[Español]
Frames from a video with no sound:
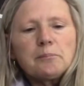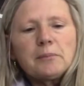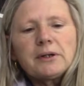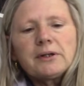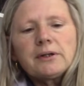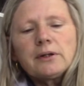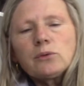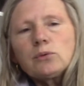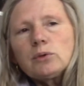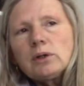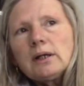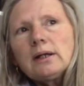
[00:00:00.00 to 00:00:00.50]

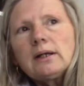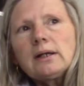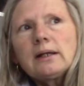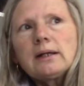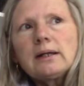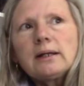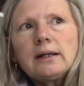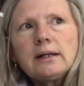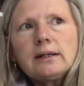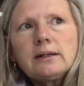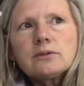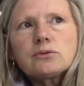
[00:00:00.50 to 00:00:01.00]
particular la
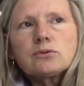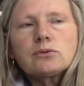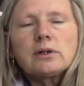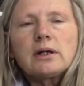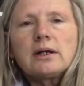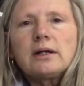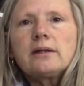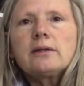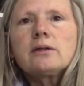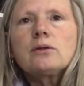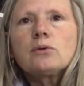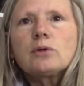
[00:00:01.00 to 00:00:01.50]
ley es
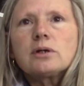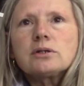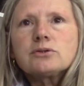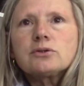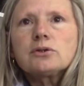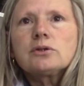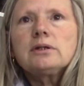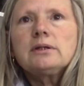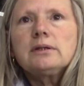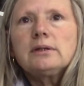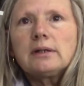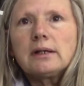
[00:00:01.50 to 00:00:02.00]
una ley de
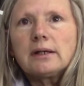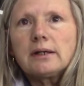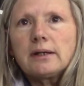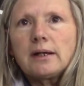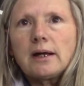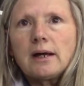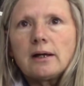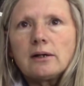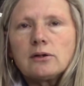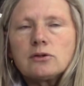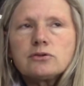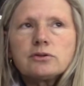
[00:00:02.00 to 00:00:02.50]
educación
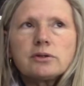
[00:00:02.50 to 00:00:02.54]
integral,